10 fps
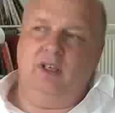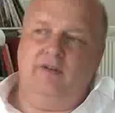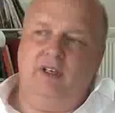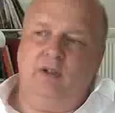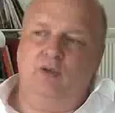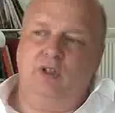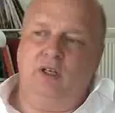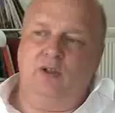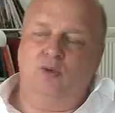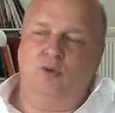
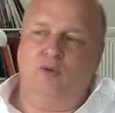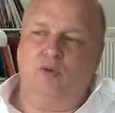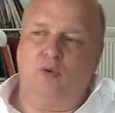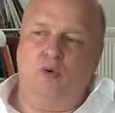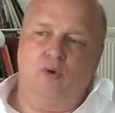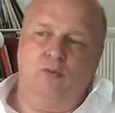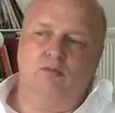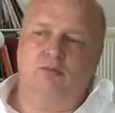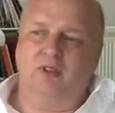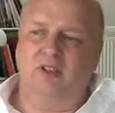Erwartungshaltung so,
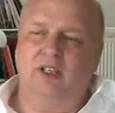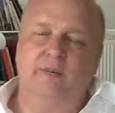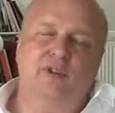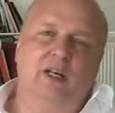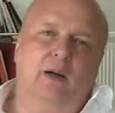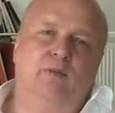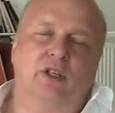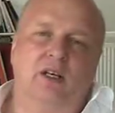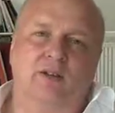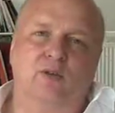innerhalb von einem
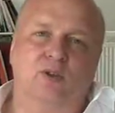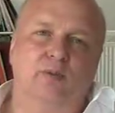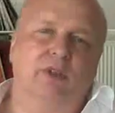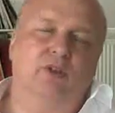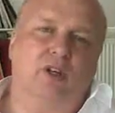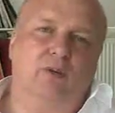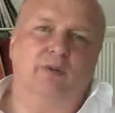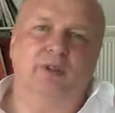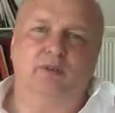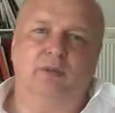Tag sollte man doch
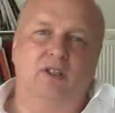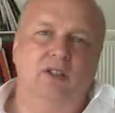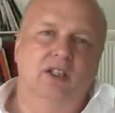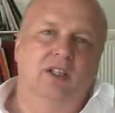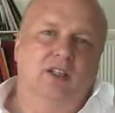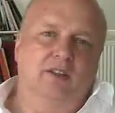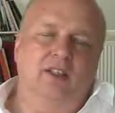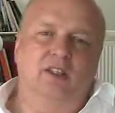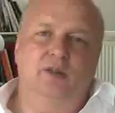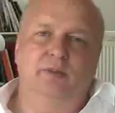aber bitte mal
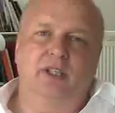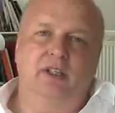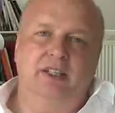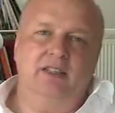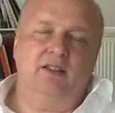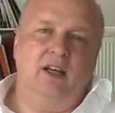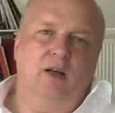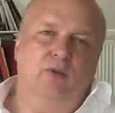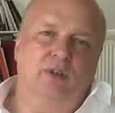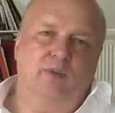seine E-Mail gelesen
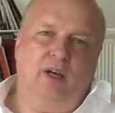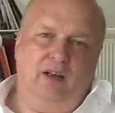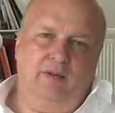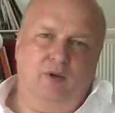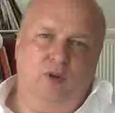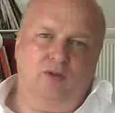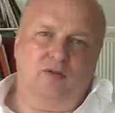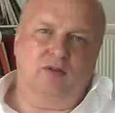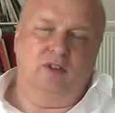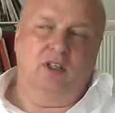haben und das
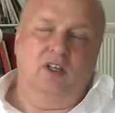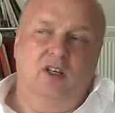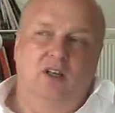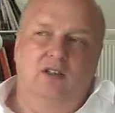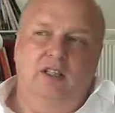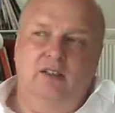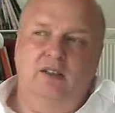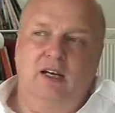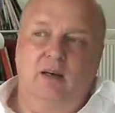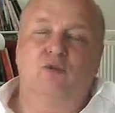beantworten.
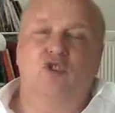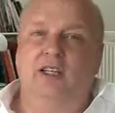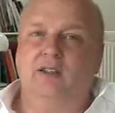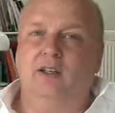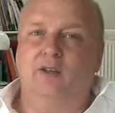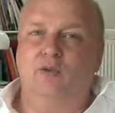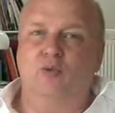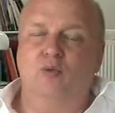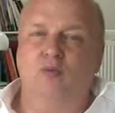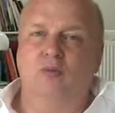Dann kam Chat
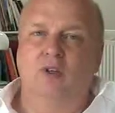dazu.